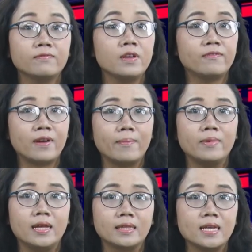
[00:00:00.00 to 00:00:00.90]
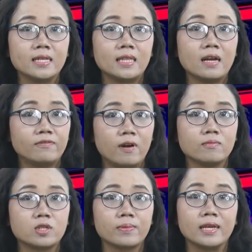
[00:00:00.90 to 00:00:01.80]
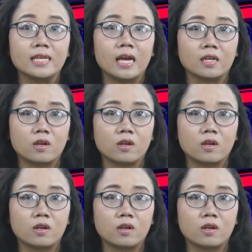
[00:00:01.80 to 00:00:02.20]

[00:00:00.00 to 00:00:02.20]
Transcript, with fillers: vi phạm lễ tiết tác phong trong khi thi hành